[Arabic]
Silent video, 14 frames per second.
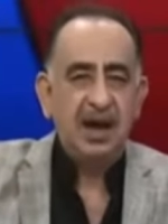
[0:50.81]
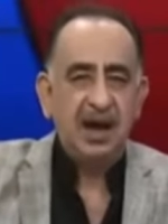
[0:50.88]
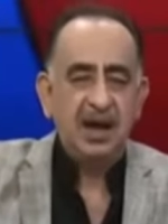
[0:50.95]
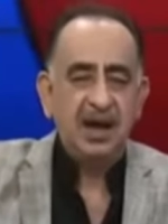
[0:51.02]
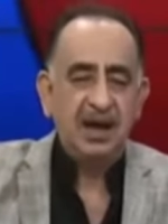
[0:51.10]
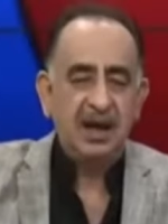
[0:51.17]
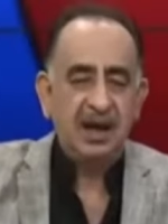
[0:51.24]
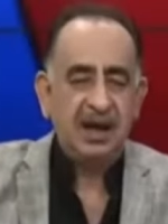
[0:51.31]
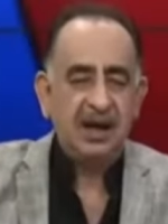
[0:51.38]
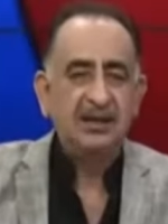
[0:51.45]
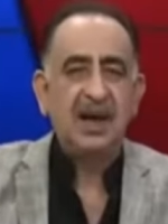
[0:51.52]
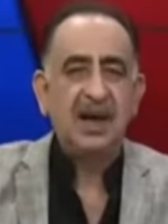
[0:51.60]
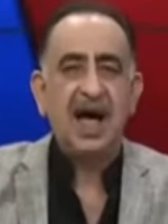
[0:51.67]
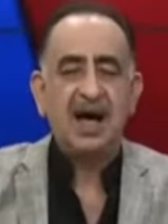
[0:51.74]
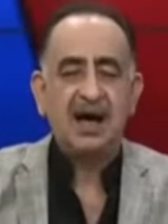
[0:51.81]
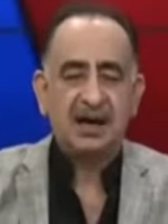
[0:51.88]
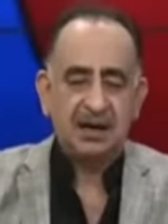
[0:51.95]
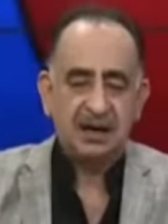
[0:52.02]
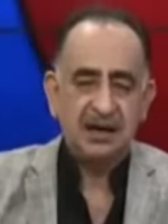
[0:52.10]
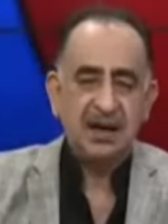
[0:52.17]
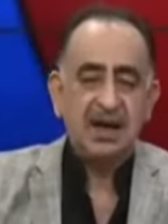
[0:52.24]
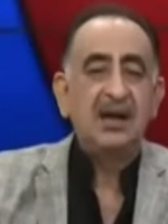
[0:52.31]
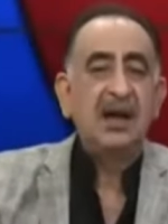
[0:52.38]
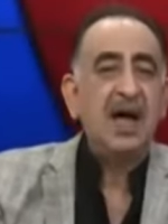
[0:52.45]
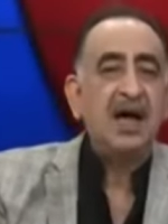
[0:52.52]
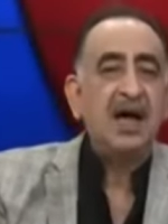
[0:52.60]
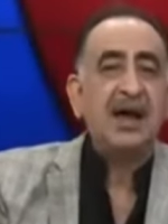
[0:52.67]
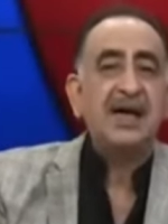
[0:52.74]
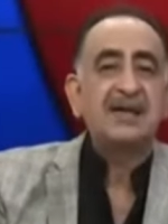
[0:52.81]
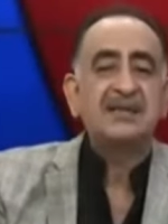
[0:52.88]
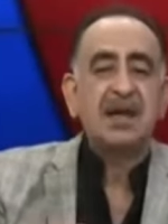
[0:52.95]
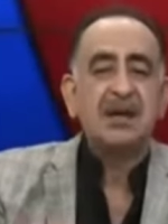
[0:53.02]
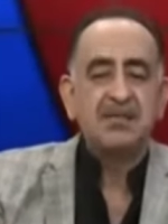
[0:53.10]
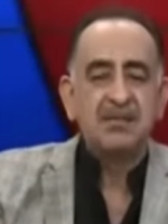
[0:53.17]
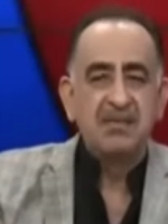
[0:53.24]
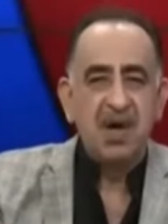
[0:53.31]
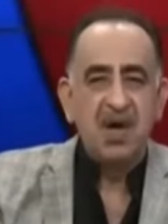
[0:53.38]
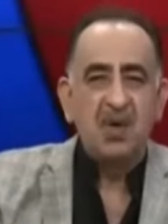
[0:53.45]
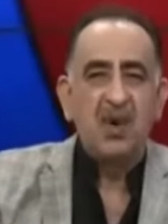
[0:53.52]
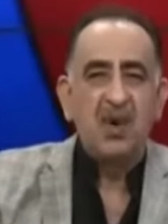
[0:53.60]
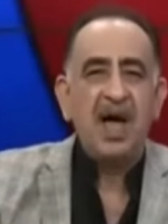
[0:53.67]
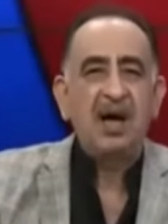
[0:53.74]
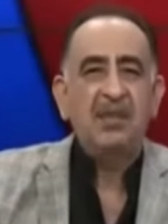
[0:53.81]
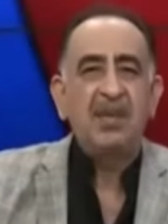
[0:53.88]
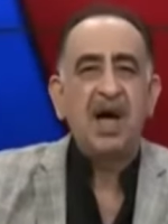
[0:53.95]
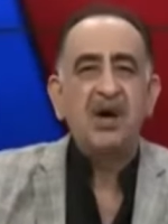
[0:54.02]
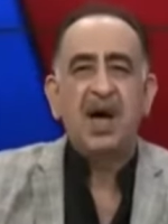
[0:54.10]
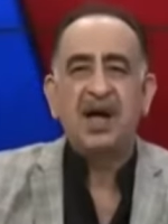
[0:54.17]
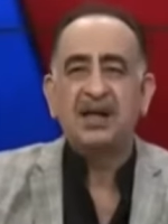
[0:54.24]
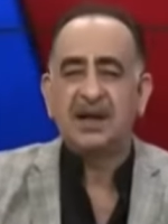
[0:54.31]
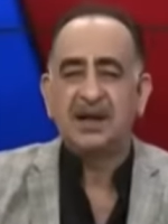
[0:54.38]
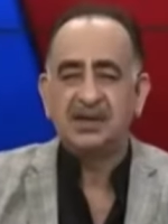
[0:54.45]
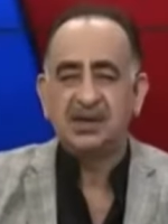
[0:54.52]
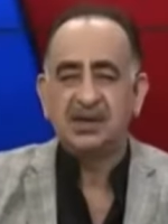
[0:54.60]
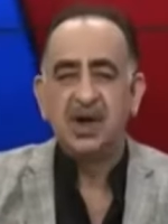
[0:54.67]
آه، عند الآخر لأن يعني الآخر أصم وأعمى وأطرش